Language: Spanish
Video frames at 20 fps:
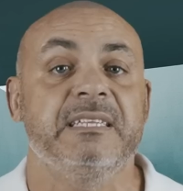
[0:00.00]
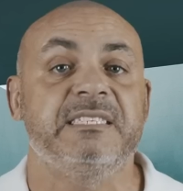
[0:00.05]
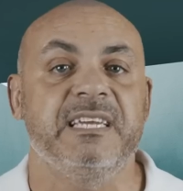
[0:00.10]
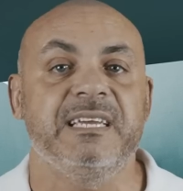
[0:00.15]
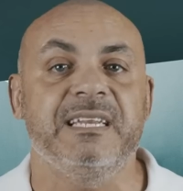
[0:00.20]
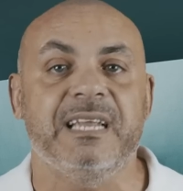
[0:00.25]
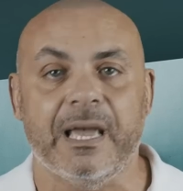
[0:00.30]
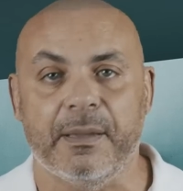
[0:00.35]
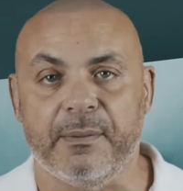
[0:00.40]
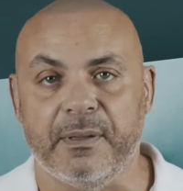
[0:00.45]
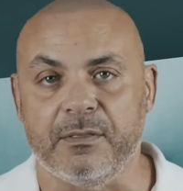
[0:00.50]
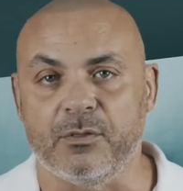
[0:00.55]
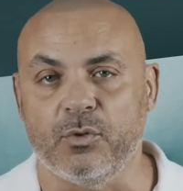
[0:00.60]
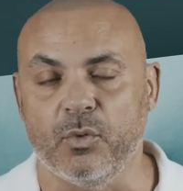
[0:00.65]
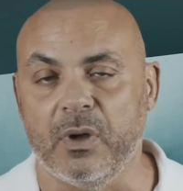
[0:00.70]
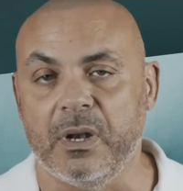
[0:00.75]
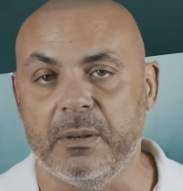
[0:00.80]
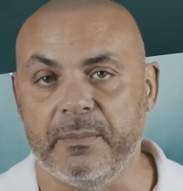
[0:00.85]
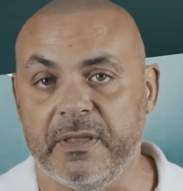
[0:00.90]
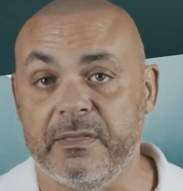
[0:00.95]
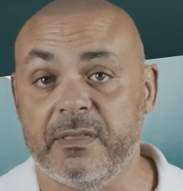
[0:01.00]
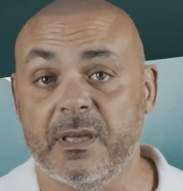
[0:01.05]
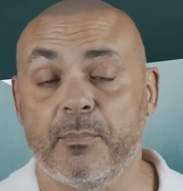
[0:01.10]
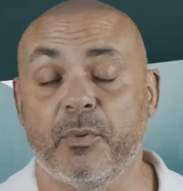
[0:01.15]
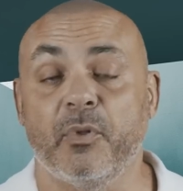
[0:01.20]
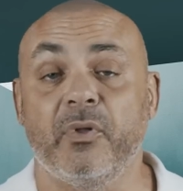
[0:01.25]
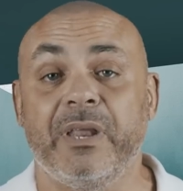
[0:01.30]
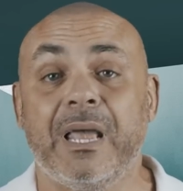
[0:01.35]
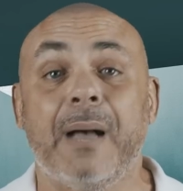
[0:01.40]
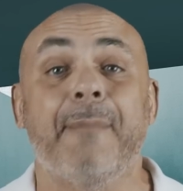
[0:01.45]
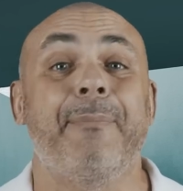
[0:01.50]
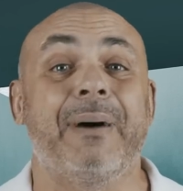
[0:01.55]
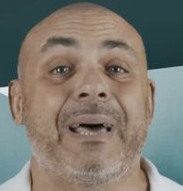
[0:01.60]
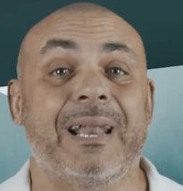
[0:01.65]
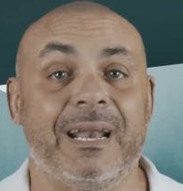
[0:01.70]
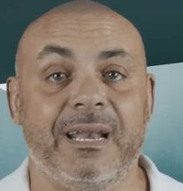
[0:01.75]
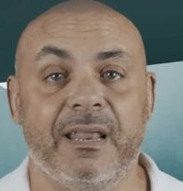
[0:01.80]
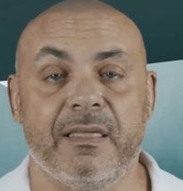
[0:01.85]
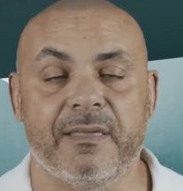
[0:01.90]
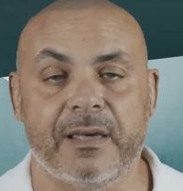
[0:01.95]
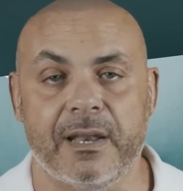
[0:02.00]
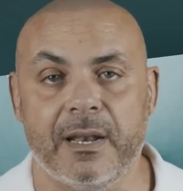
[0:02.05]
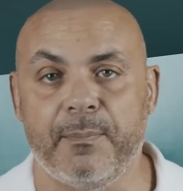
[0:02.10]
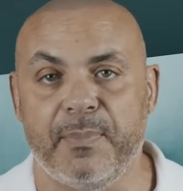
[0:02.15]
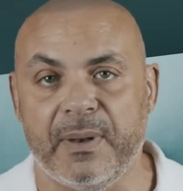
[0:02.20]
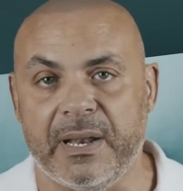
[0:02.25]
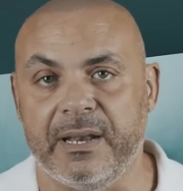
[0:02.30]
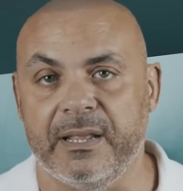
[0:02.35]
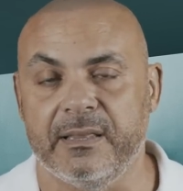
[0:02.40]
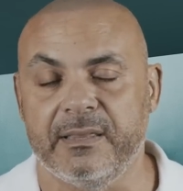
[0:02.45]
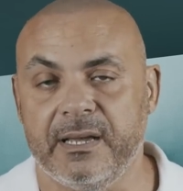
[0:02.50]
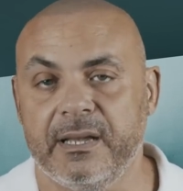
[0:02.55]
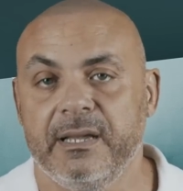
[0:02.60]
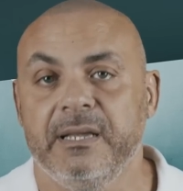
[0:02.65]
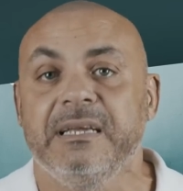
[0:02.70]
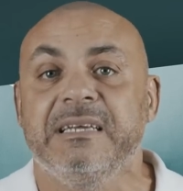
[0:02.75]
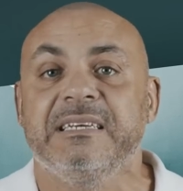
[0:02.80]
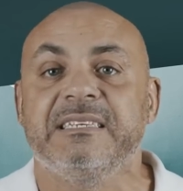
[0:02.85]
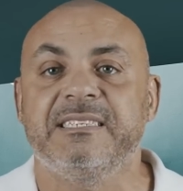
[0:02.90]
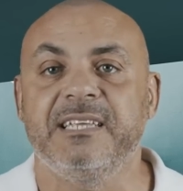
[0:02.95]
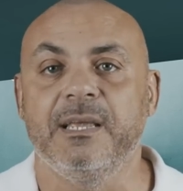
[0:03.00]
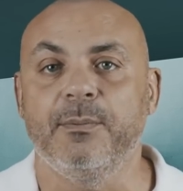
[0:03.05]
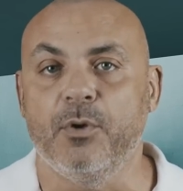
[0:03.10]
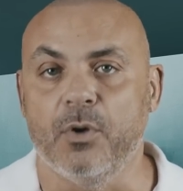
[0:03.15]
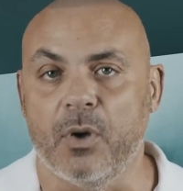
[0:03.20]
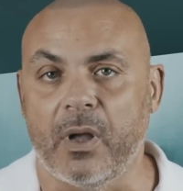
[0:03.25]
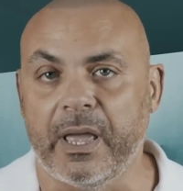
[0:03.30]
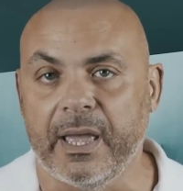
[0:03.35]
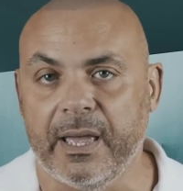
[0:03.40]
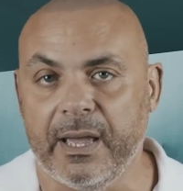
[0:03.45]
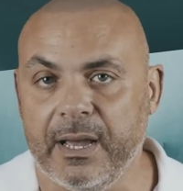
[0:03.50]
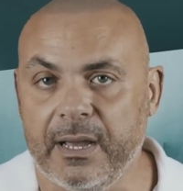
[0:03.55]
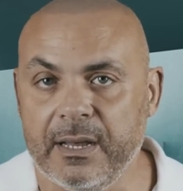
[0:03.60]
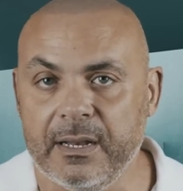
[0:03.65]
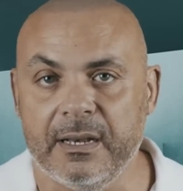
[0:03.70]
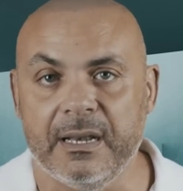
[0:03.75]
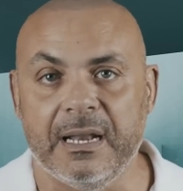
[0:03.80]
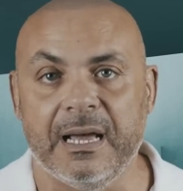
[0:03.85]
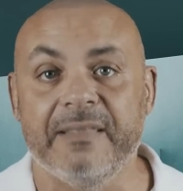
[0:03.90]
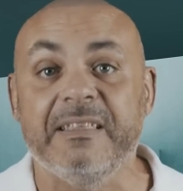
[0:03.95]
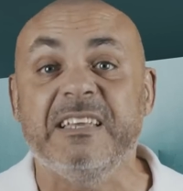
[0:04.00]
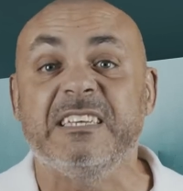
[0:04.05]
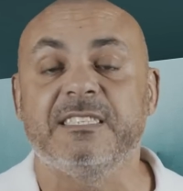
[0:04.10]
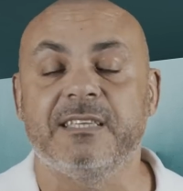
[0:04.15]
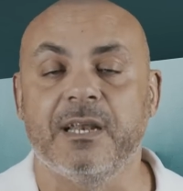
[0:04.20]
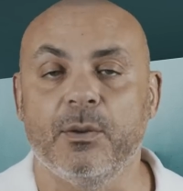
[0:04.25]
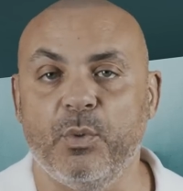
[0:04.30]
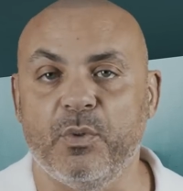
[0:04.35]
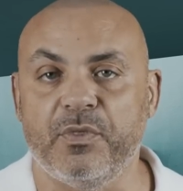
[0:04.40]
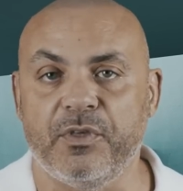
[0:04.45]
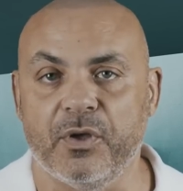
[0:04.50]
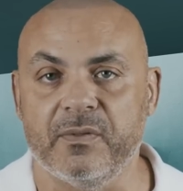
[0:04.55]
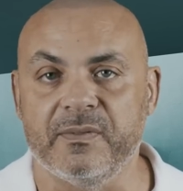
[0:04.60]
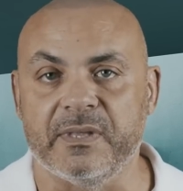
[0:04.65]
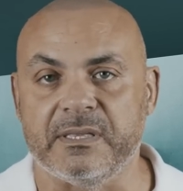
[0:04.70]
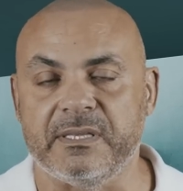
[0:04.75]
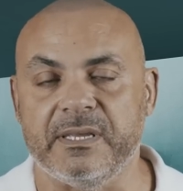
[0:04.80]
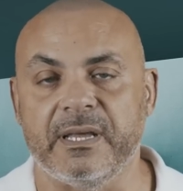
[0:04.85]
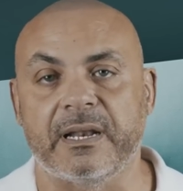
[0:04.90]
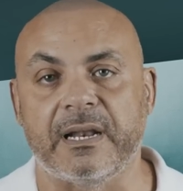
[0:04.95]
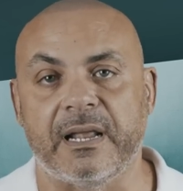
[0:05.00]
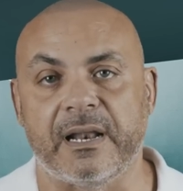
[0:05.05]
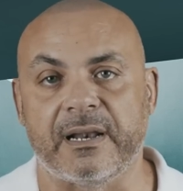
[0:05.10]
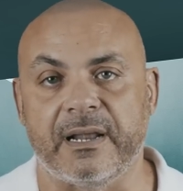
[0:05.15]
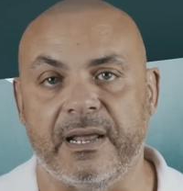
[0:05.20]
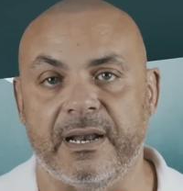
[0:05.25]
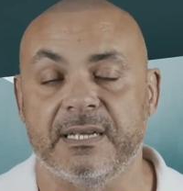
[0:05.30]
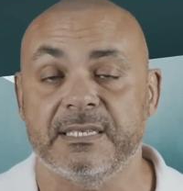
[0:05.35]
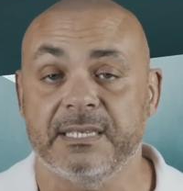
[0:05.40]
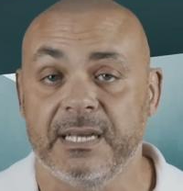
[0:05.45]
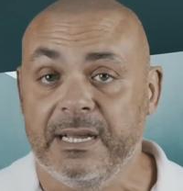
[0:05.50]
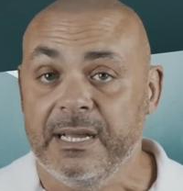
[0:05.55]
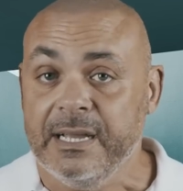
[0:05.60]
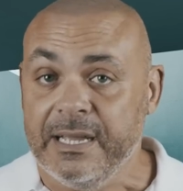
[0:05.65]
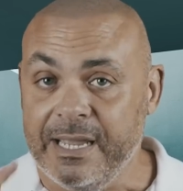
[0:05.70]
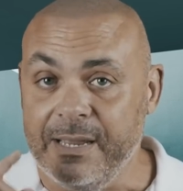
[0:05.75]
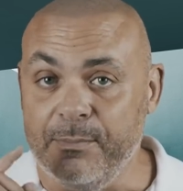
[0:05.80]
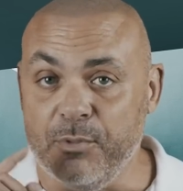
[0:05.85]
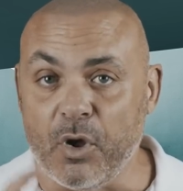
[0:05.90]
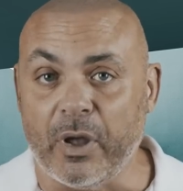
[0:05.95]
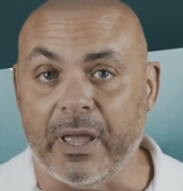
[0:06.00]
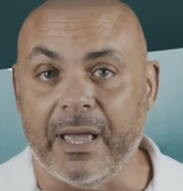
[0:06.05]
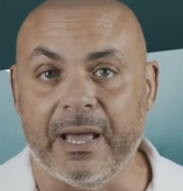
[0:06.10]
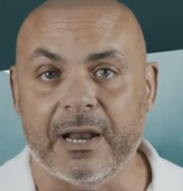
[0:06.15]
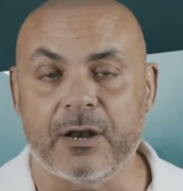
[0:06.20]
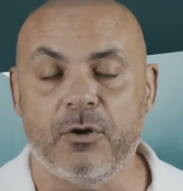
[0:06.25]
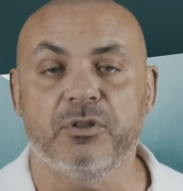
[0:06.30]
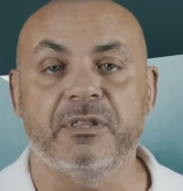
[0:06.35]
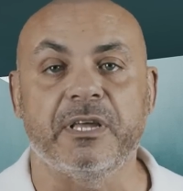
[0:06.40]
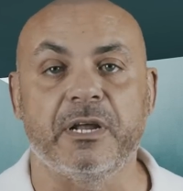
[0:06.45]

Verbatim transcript: China eventualmente podría paralizar el planeta si bloquea la distribución de tierras raras y bloquearlo